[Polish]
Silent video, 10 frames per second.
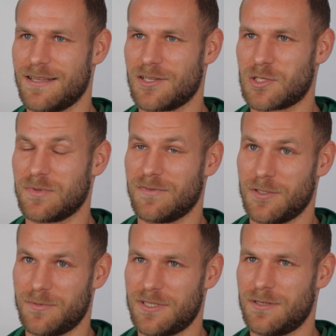czy
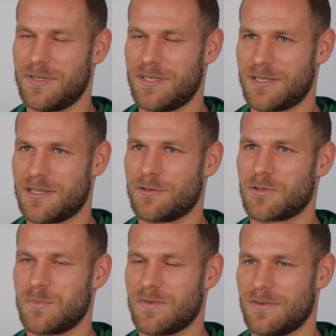powoli myślę? Myślę
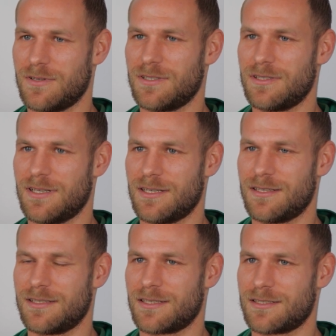już powoli,
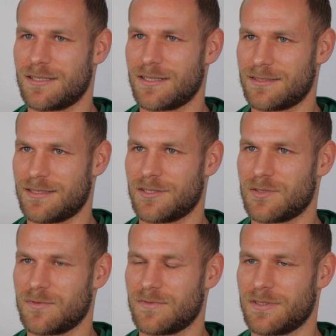ale jeszcze nie chcę
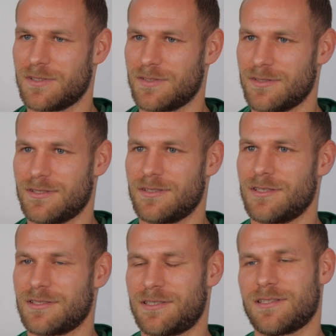nic mówić, e,
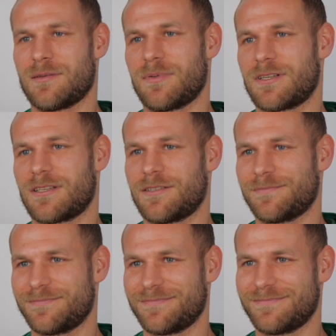nie chcę zapeszać.